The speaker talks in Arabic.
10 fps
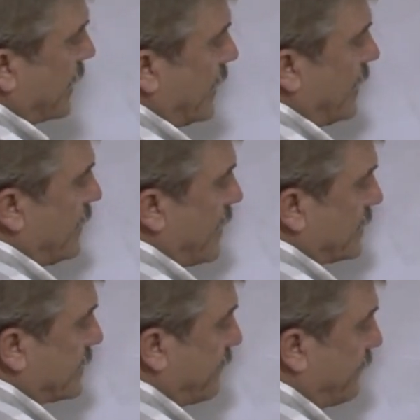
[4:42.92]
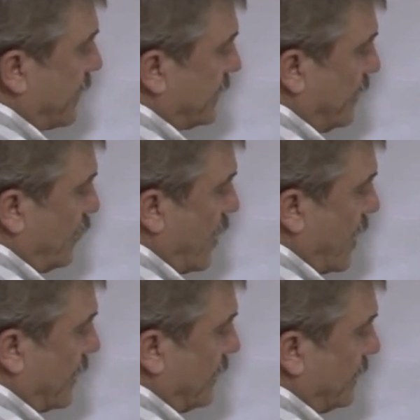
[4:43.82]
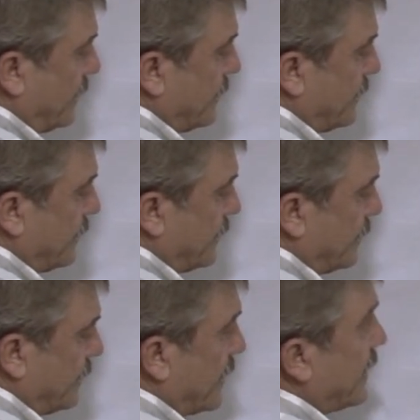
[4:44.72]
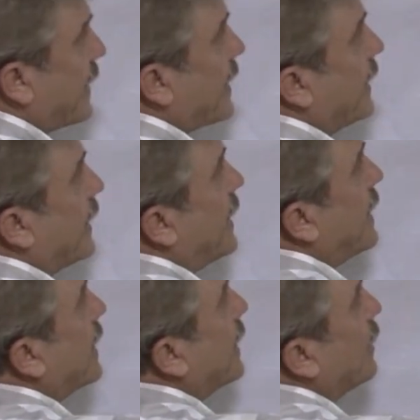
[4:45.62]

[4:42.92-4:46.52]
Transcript: اذا صفرت الواي اذا خلينا